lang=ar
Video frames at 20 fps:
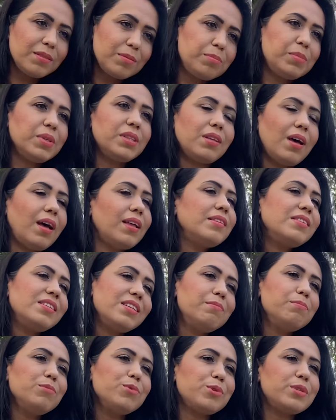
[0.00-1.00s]

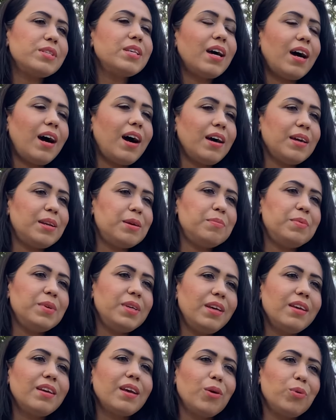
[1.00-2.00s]
بتقدم موسيقى
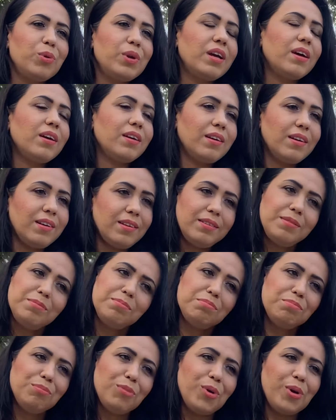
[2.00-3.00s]
عربية كوني أنا
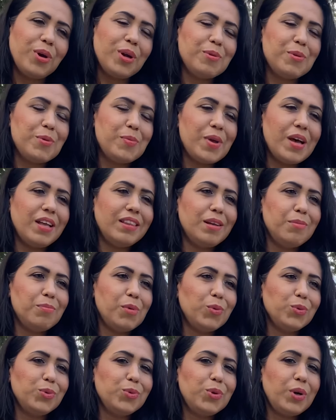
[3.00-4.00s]
مغرمة بهذا
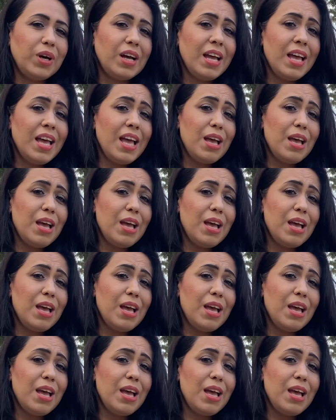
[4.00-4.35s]
الموضوع